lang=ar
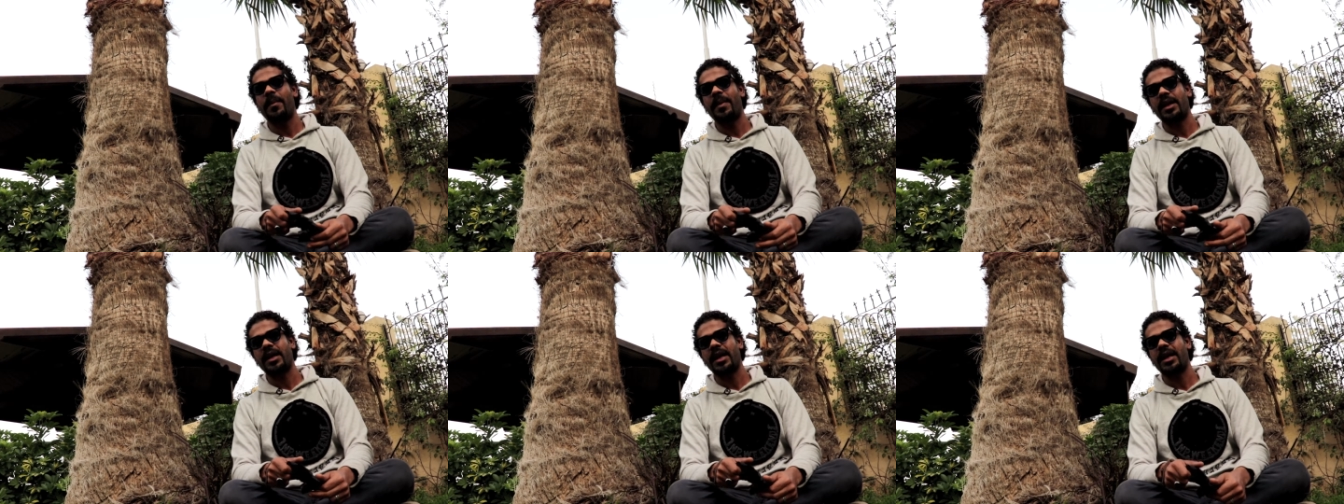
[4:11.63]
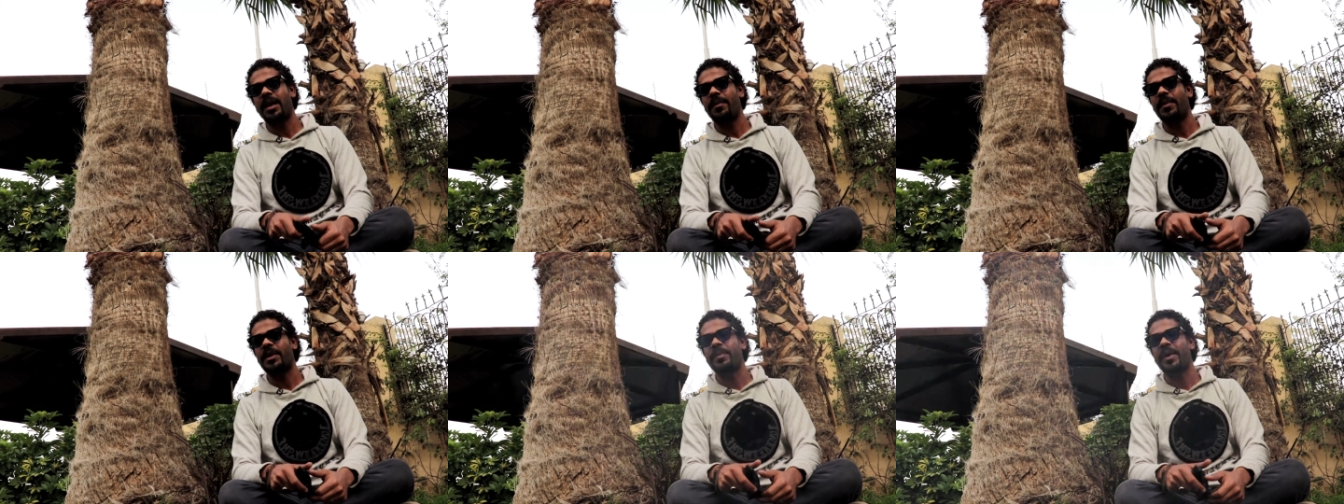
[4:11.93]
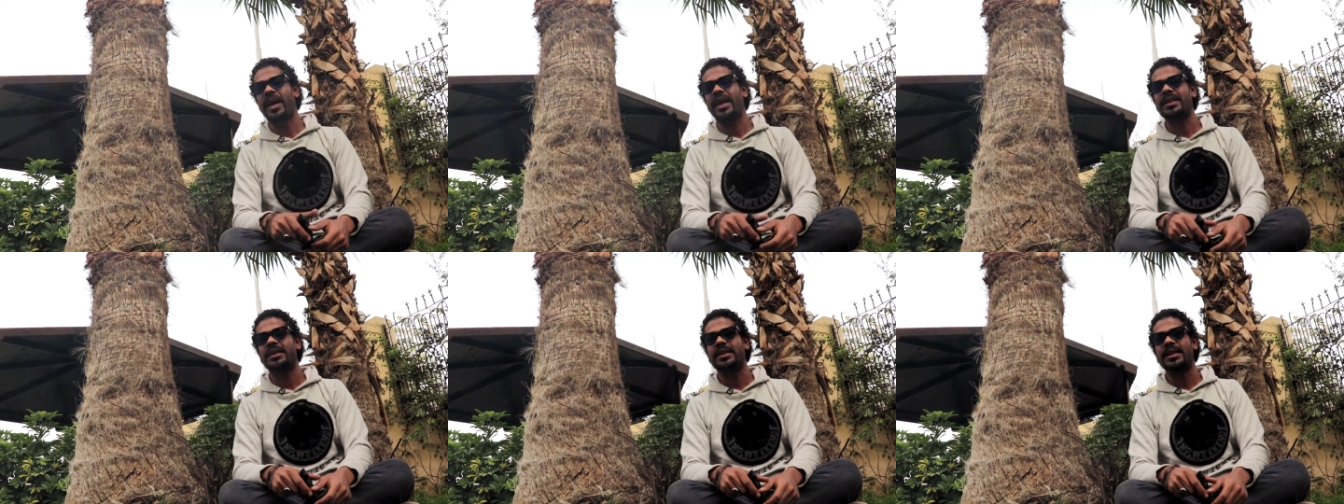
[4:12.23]
مهرجان احمد
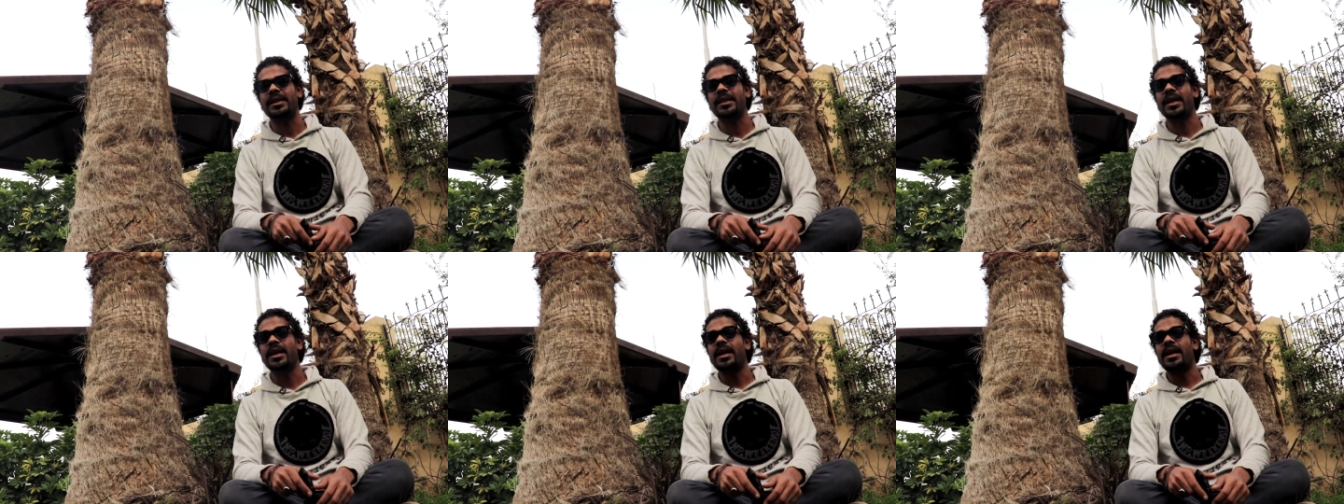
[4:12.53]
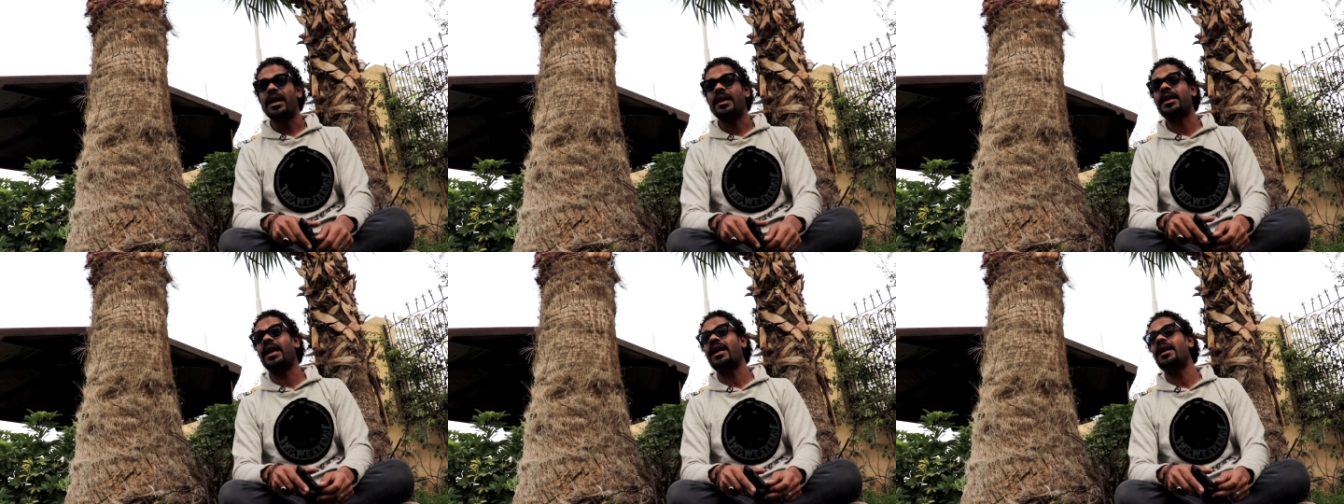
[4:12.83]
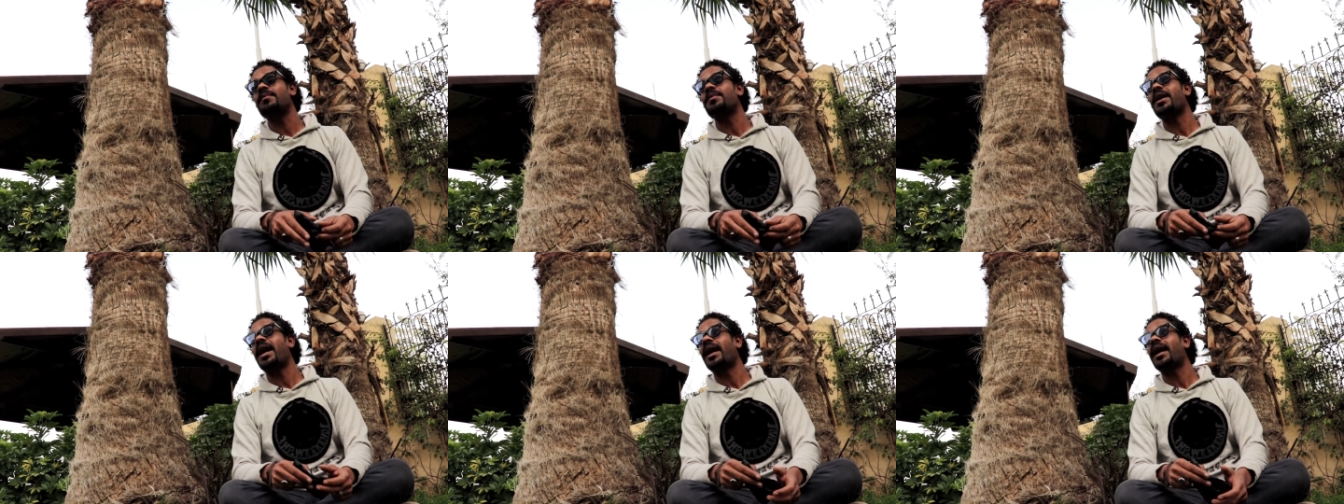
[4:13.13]
بهاء الدين
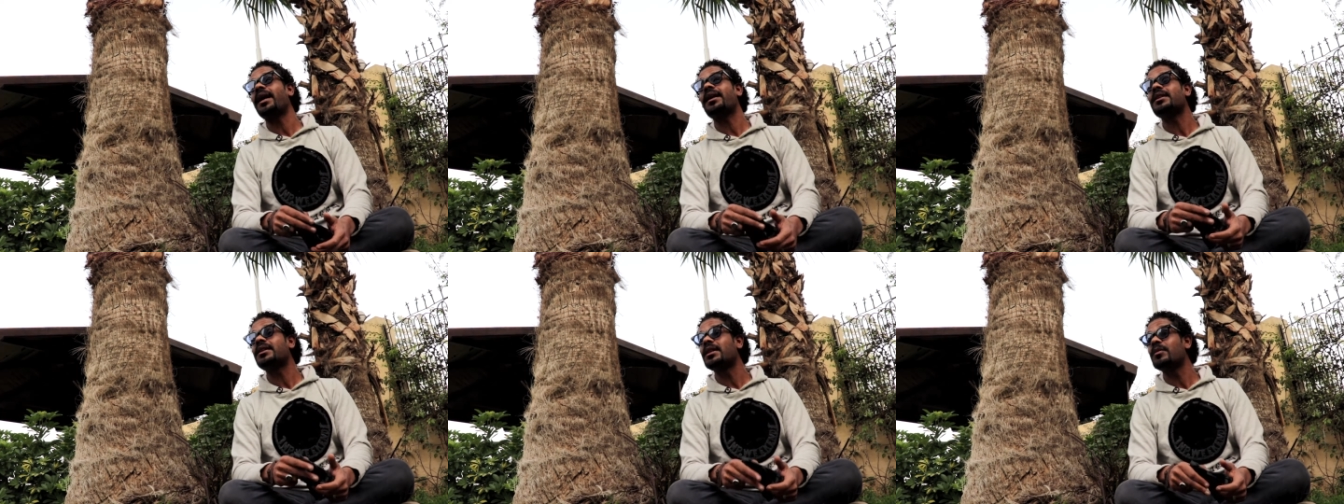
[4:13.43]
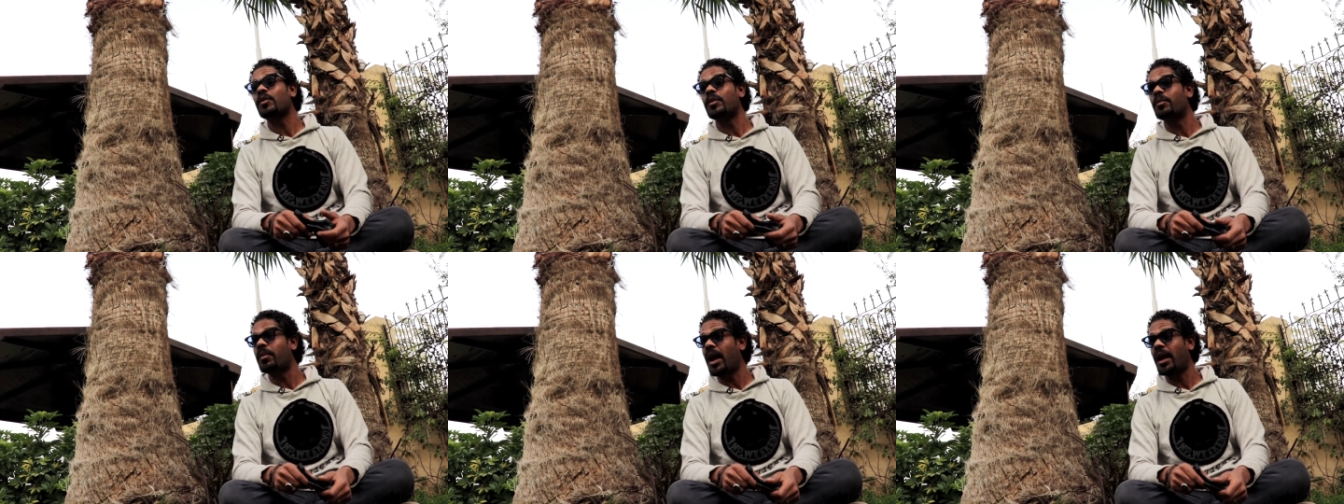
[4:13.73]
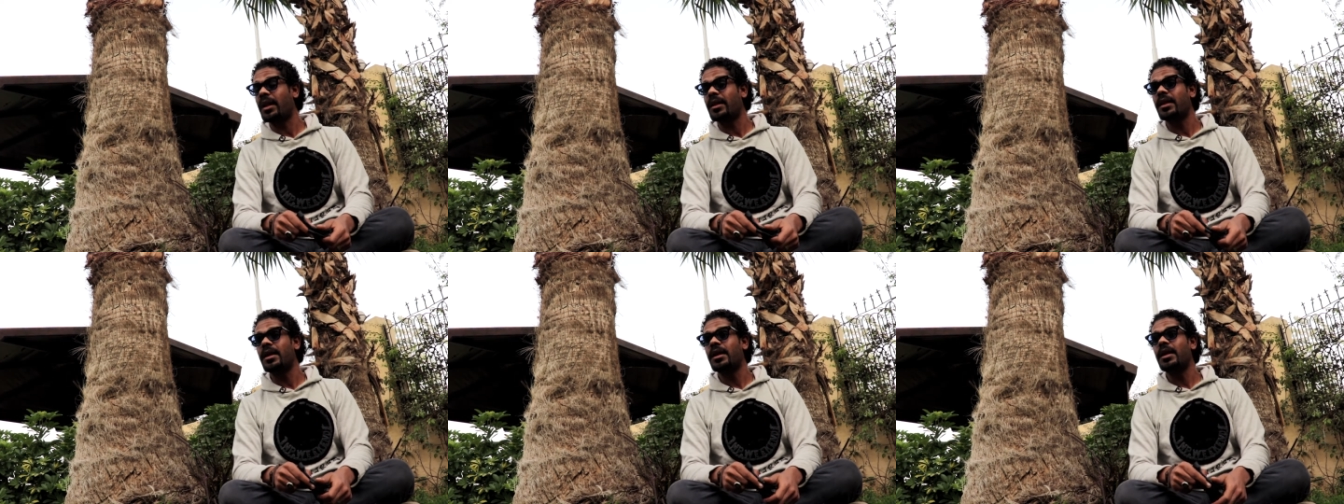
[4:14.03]
اتعلمنا حاجات كتير من
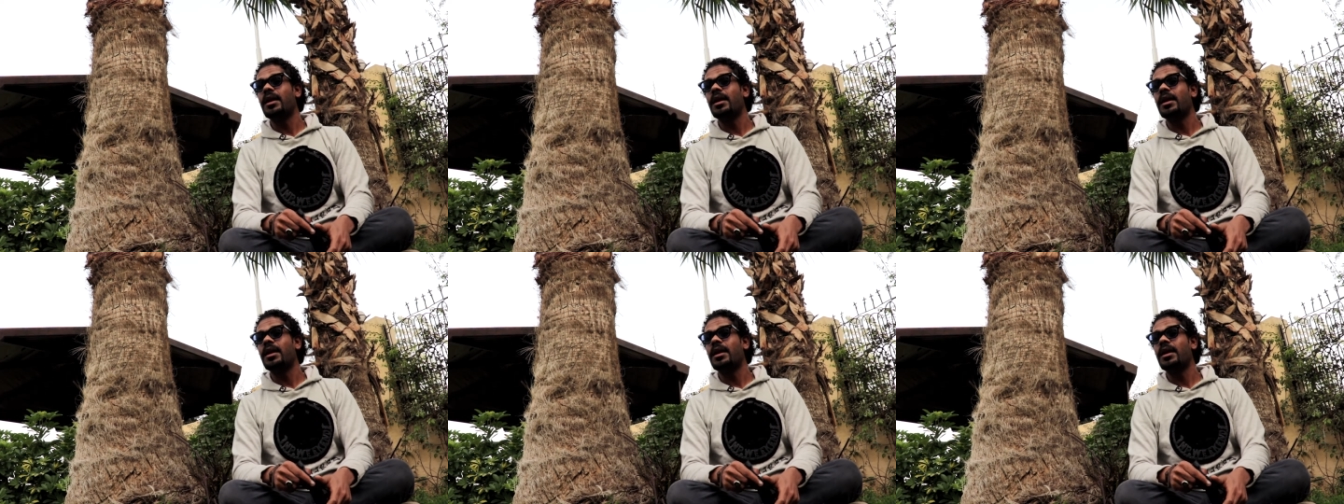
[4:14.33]
بعض